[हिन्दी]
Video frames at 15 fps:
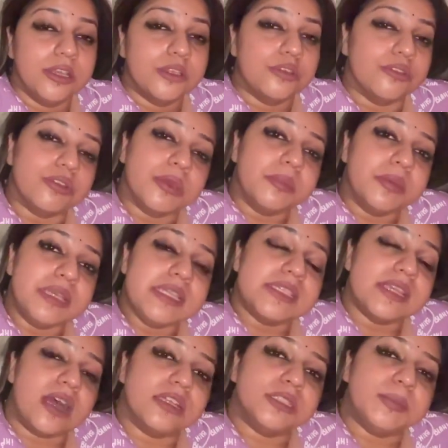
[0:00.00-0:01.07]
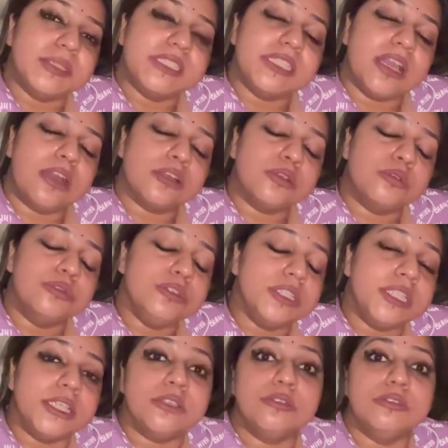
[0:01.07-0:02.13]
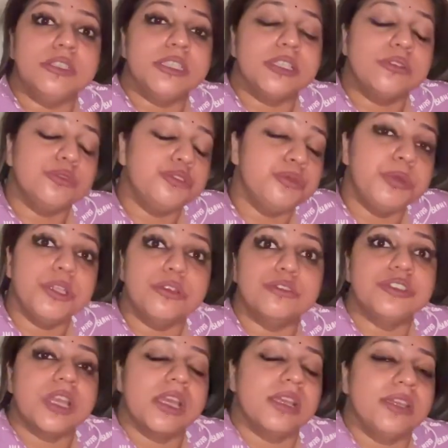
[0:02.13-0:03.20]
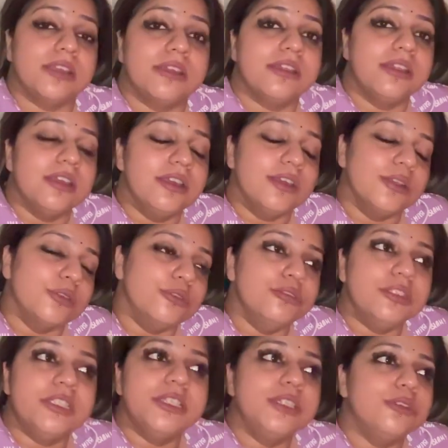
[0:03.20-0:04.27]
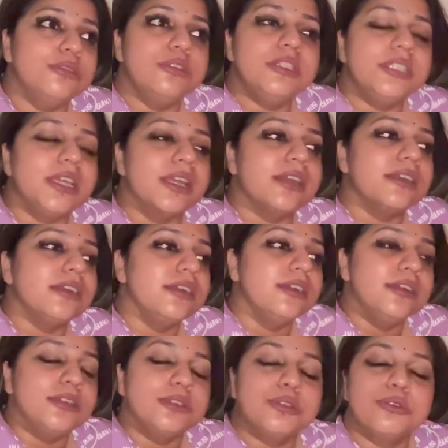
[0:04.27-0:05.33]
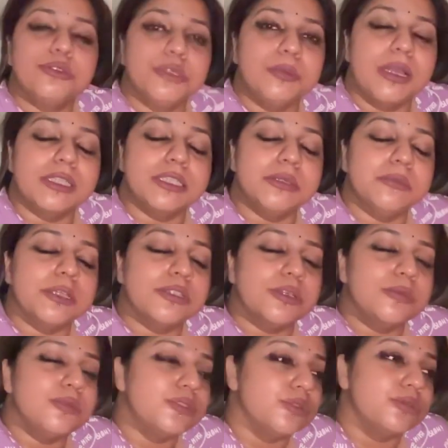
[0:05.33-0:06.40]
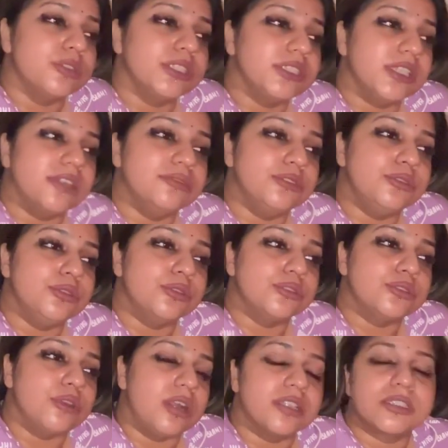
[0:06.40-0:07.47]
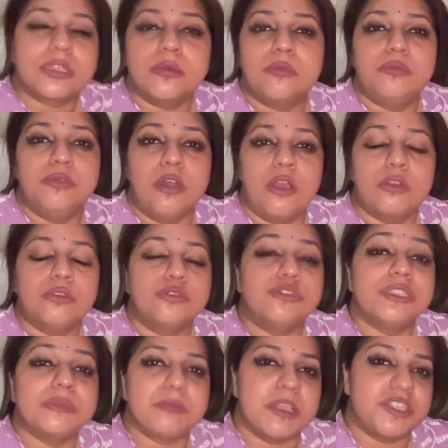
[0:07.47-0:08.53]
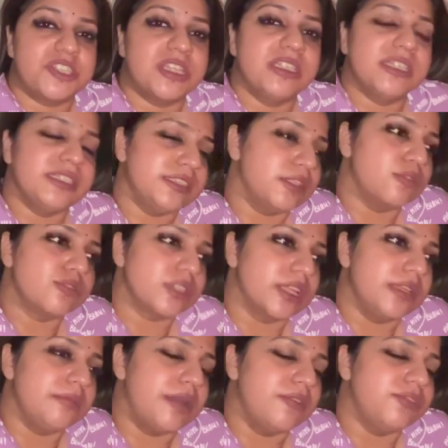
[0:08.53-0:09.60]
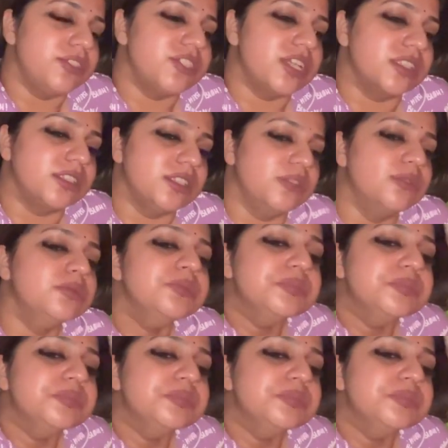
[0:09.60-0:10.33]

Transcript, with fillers: क्योंकि मेरी सात बजे आप खुलती ही खुलती है कुछ भी हो जाए खुलती ही खुलती है तो कोई बात नहीं मैं तो अभी सोने जा रही हूँ दोस्तों आज का ब्लॉग कुछ स्पेशल नहीं था उसके लिए माफ़ी चाहती हूँ